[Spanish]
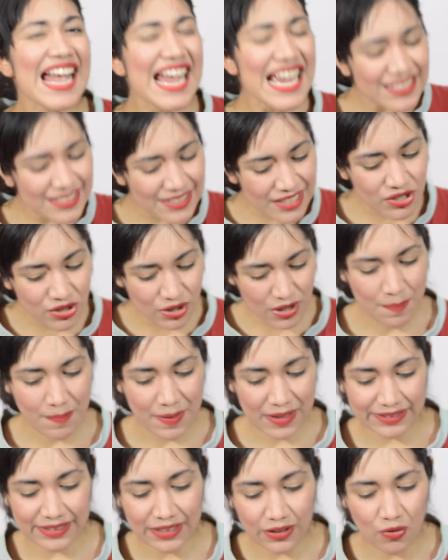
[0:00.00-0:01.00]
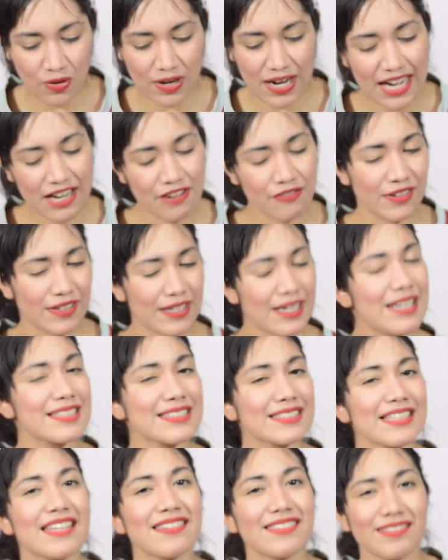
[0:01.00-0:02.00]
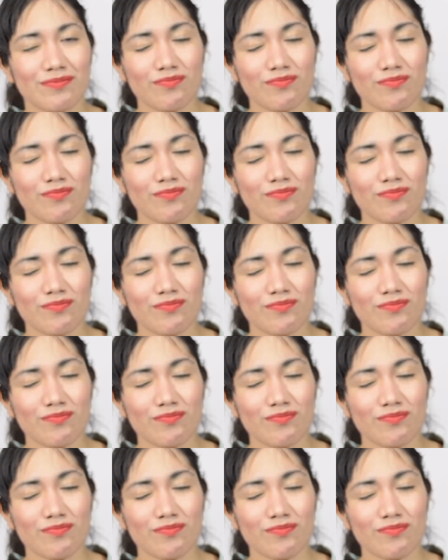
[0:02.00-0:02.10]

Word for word: Esta historia en particular, el final está...